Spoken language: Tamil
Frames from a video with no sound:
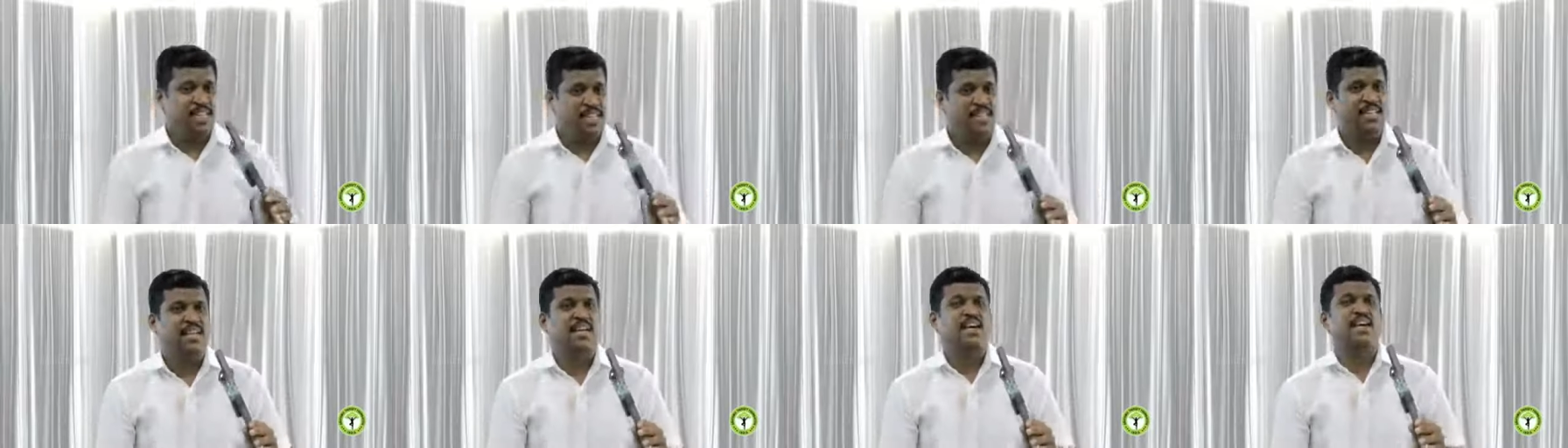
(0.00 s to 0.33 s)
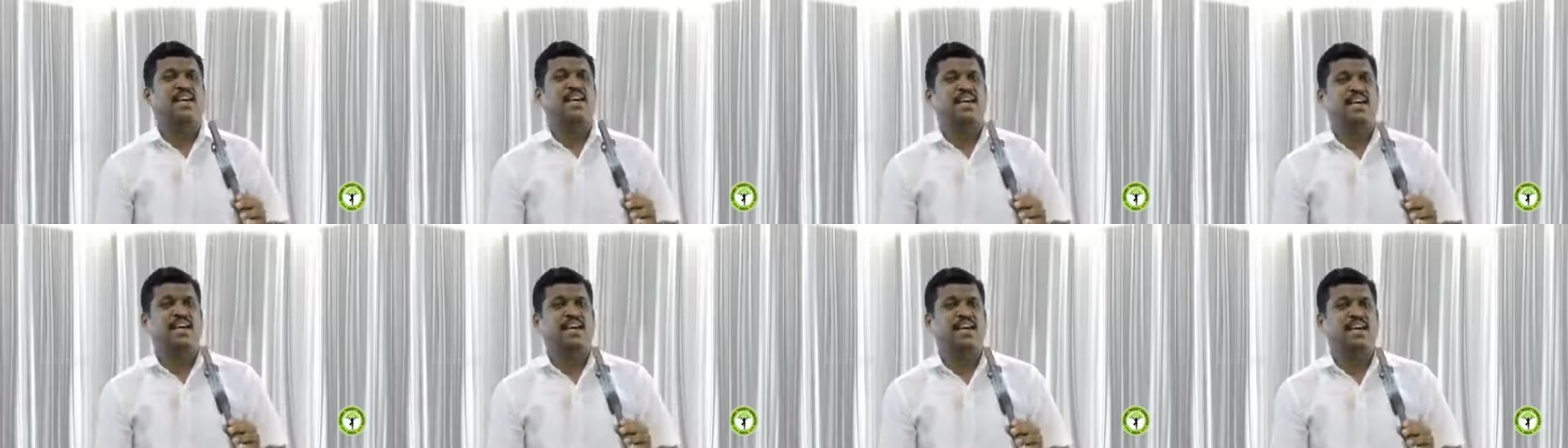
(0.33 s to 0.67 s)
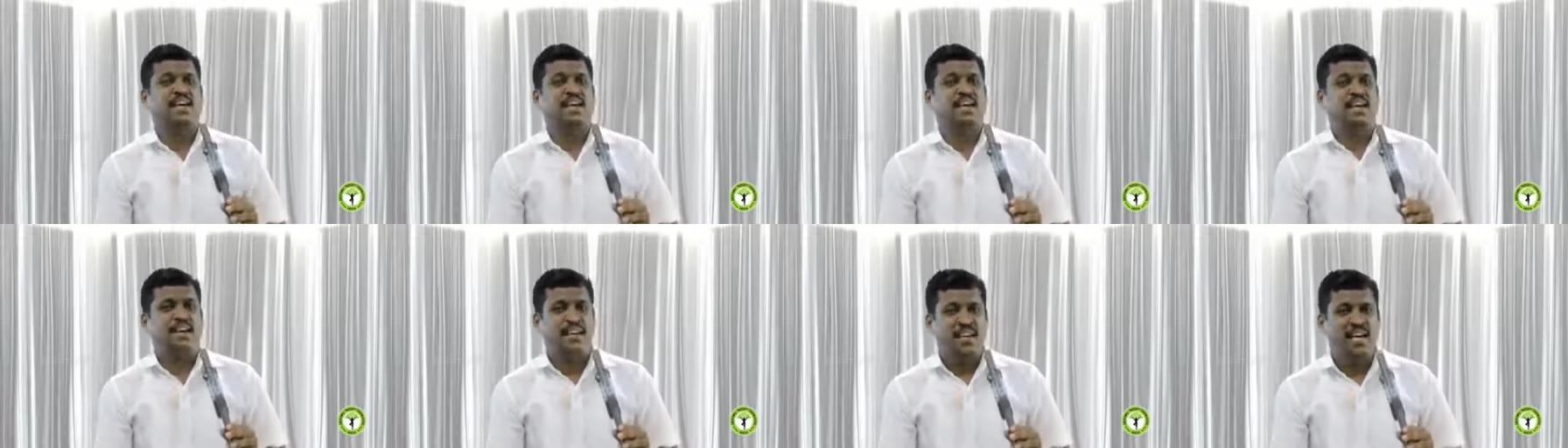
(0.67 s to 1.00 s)
அதனால்
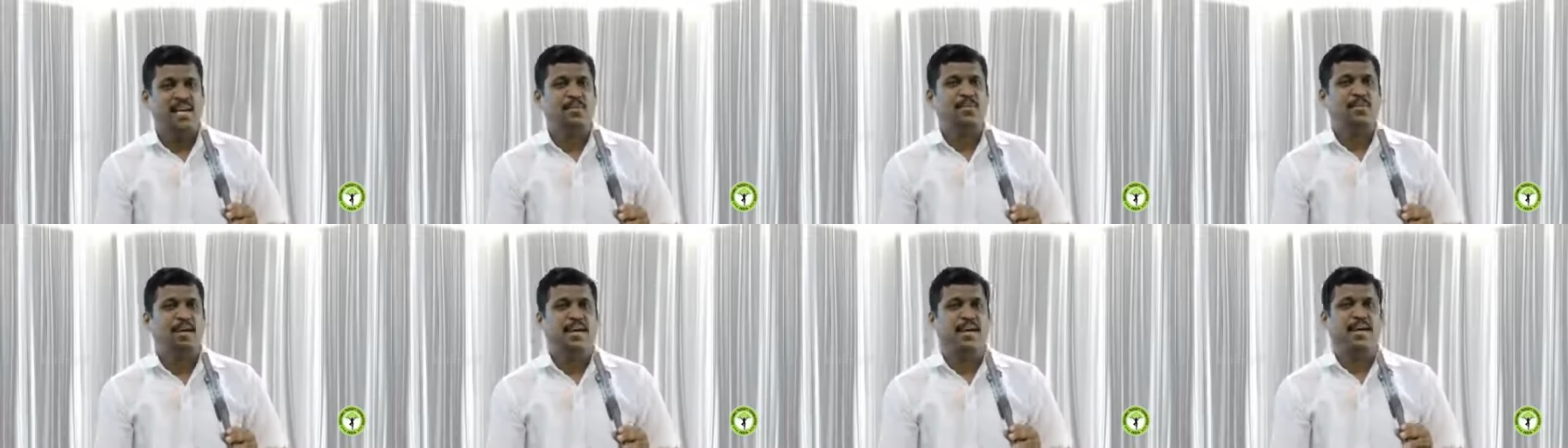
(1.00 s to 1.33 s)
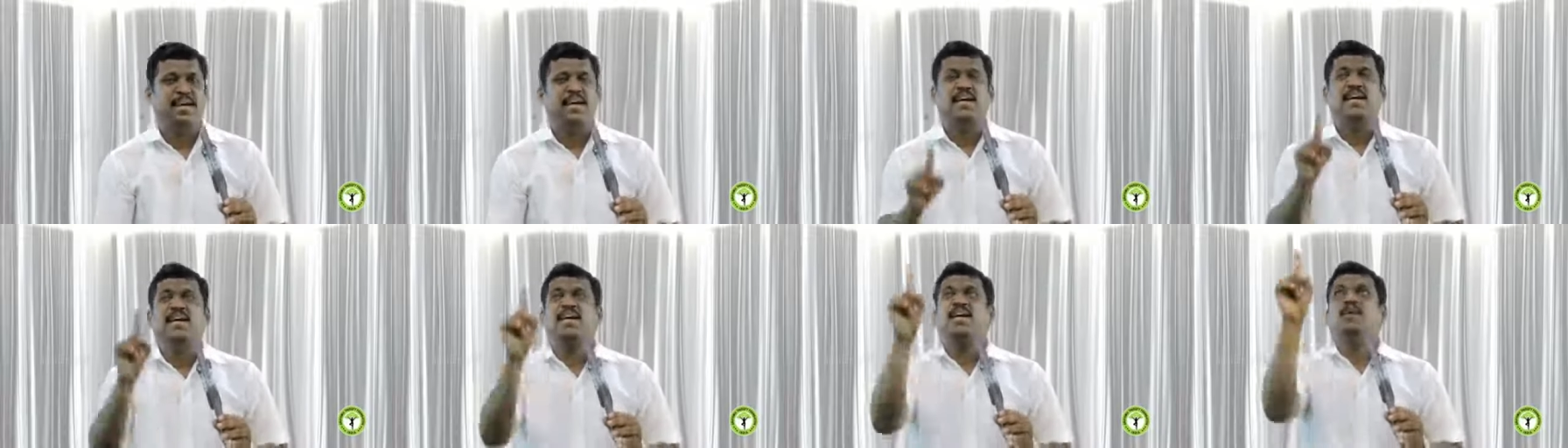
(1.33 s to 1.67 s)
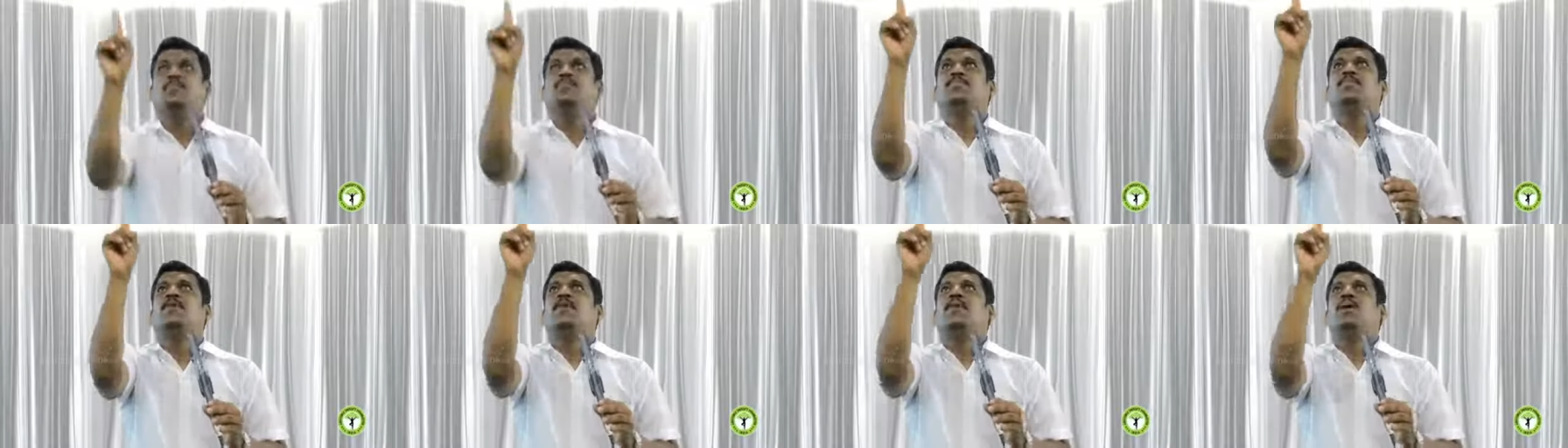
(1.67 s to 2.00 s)
நாம்
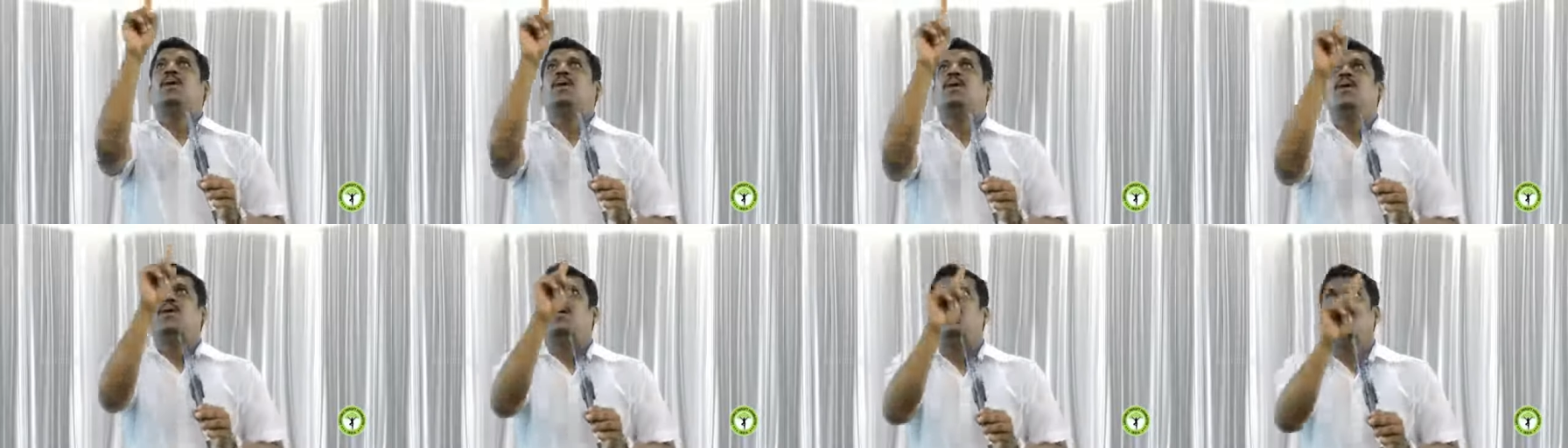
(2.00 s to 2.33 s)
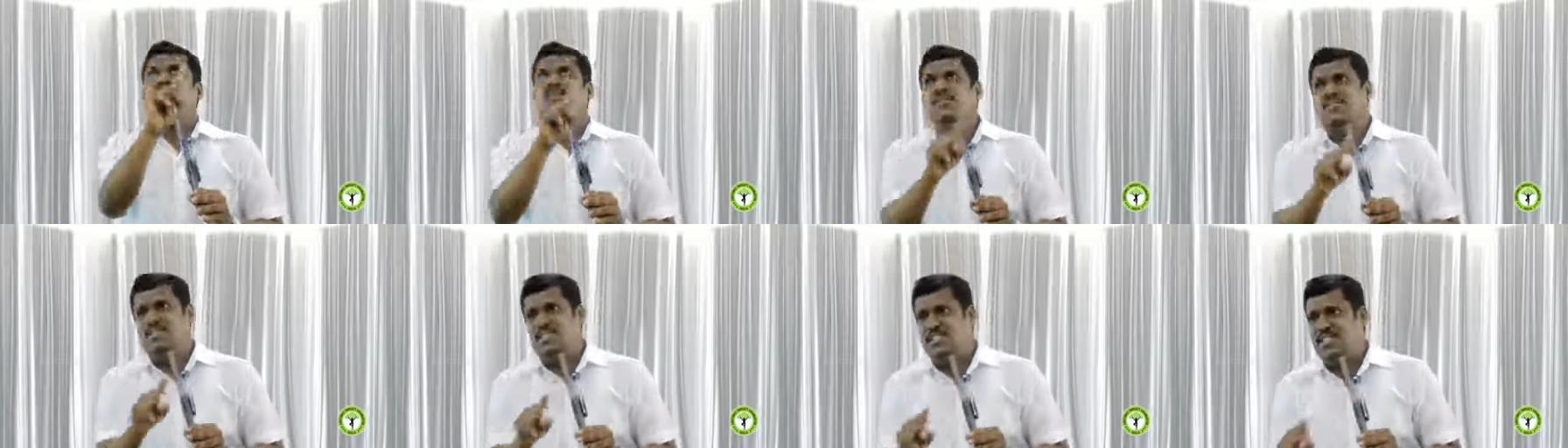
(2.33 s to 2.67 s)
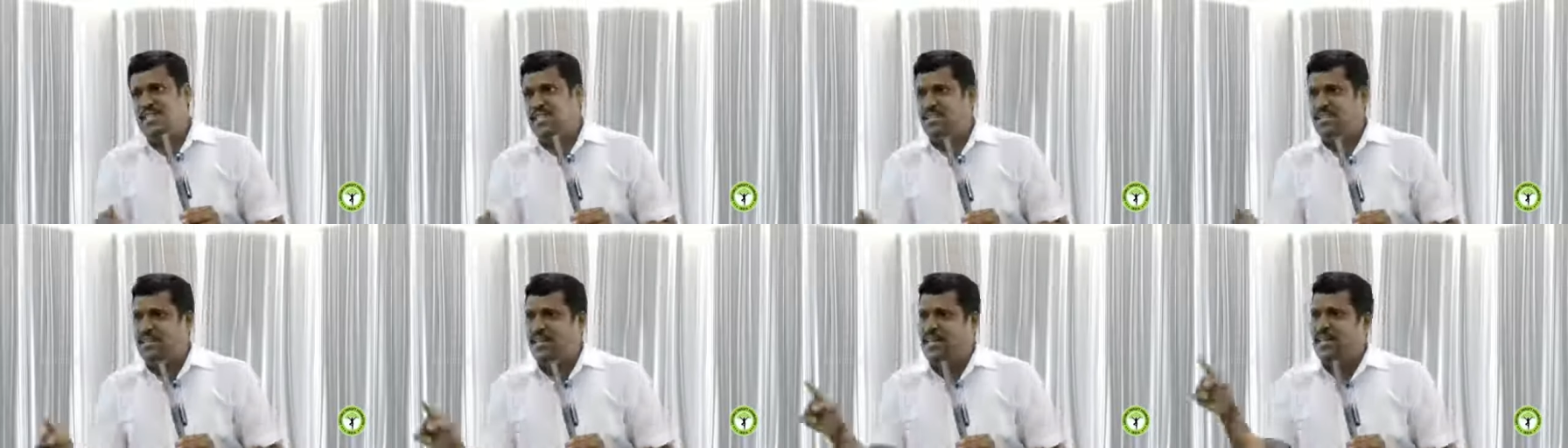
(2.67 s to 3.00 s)
இப்போ ஆறு
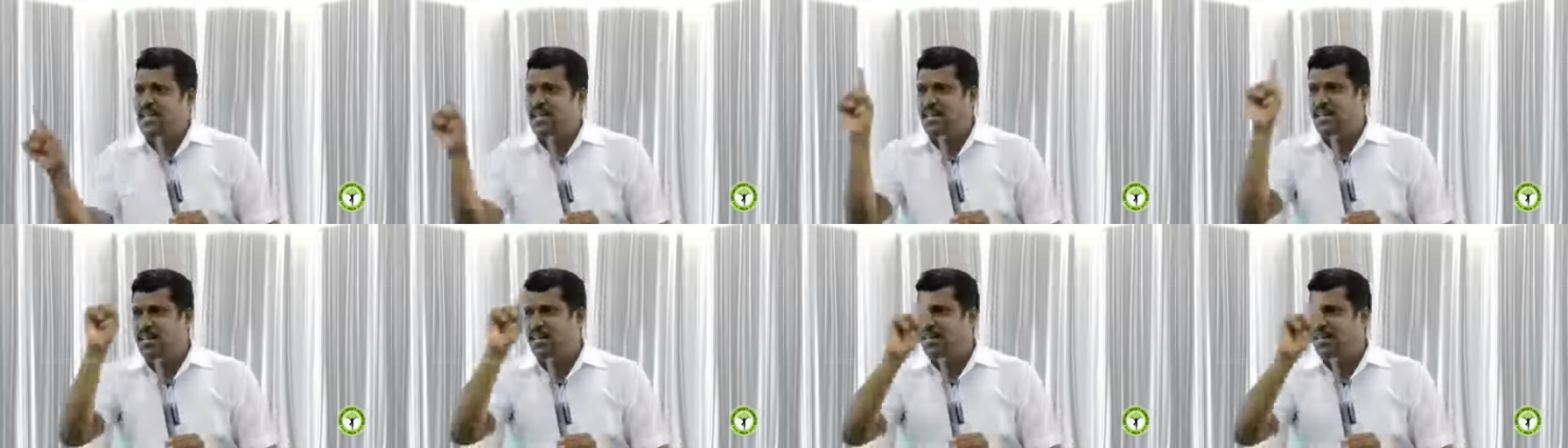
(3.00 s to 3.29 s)
விஷயத்தை